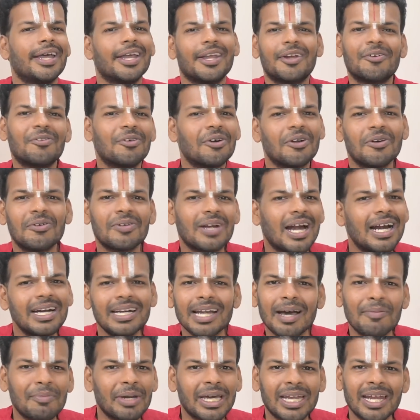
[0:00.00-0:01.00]
இவ்வளவு
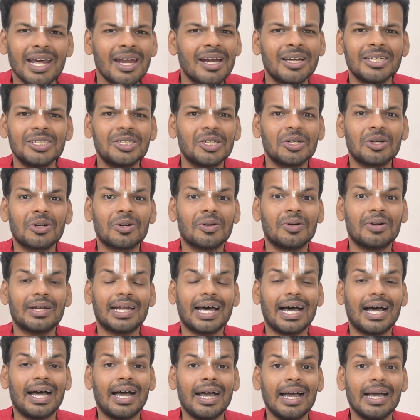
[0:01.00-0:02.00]
நாள் நாம் என்ன நினைச்சிட்டு
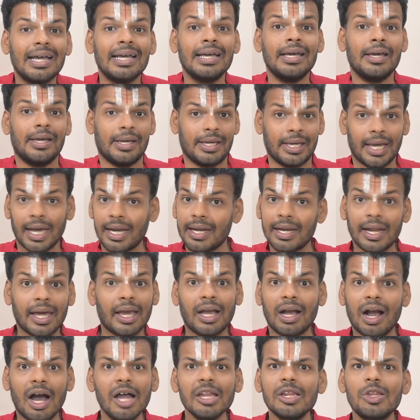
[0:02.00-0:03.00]
இருக்கோம்னா என்னை
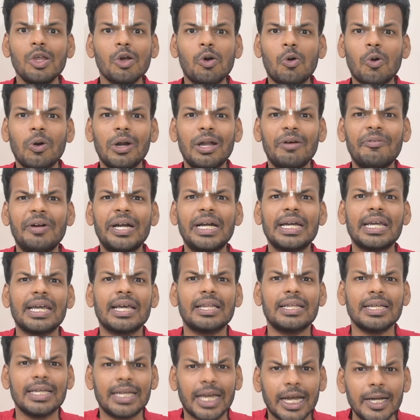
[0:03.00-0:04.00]
காத்துக்கொள்ள
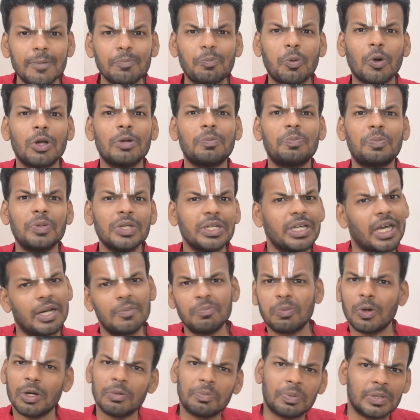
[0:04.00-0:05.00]
வேண்டியது என் பொறுப்பு
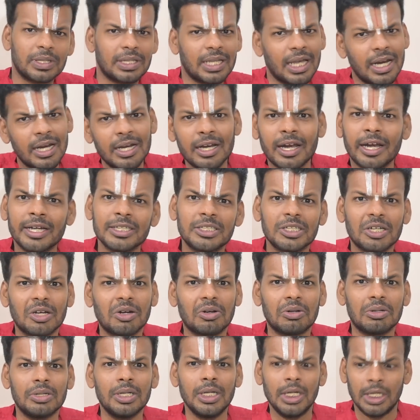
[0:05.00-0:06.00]
என் பொறுப்புன்னு தானே
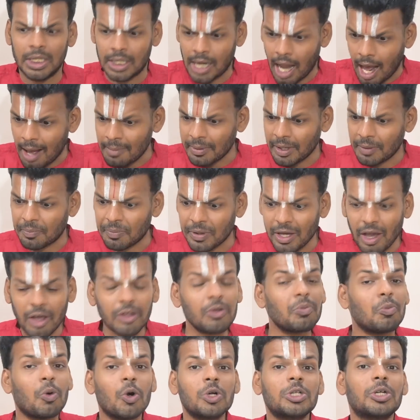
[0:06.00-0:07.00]
நினச்சிக்கிறோம் நாம்
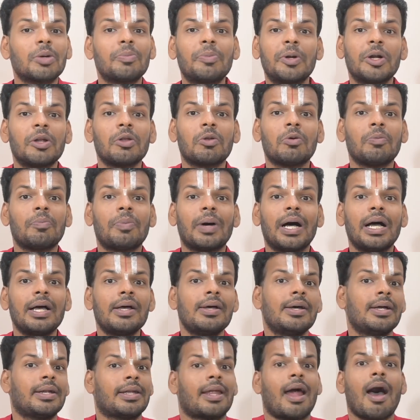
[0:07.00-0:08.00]
எப்படியாவது மோட்சம் போயிடணும்ப்பா
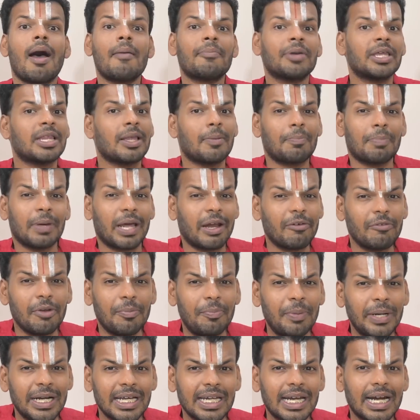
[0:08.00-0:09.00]
நாம் இந்த பிறவி
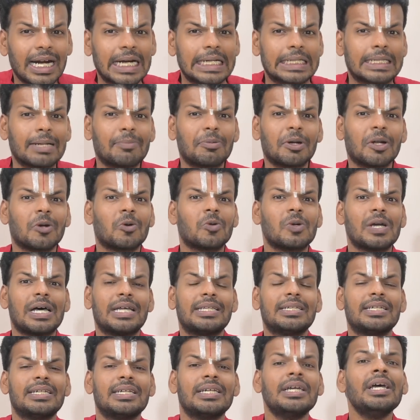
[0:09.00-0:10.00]
பிணியில
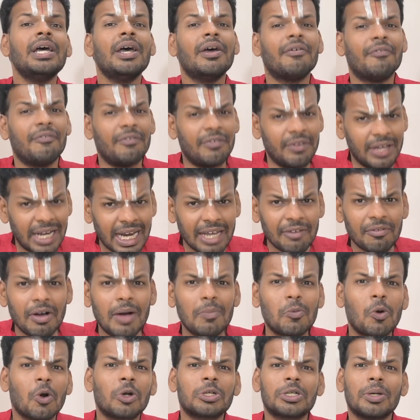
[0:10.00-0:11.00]
கஷ்டப்படக்கூடாது
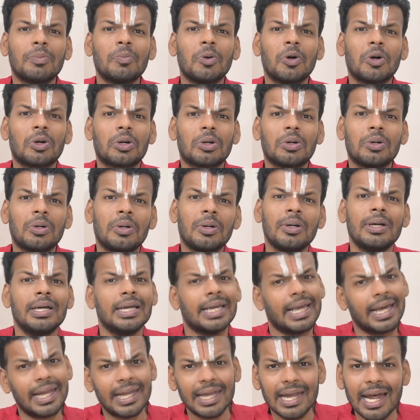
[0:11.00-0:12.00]
விரைவாக மோட்சம் போகணும்
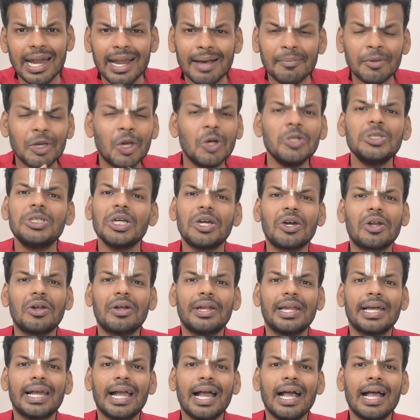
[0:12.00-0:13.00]
எல்லாம் நாம
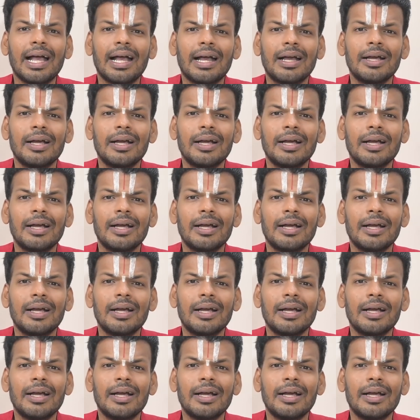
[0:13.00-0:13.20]
யோசிக்கிறோம் இல்லையா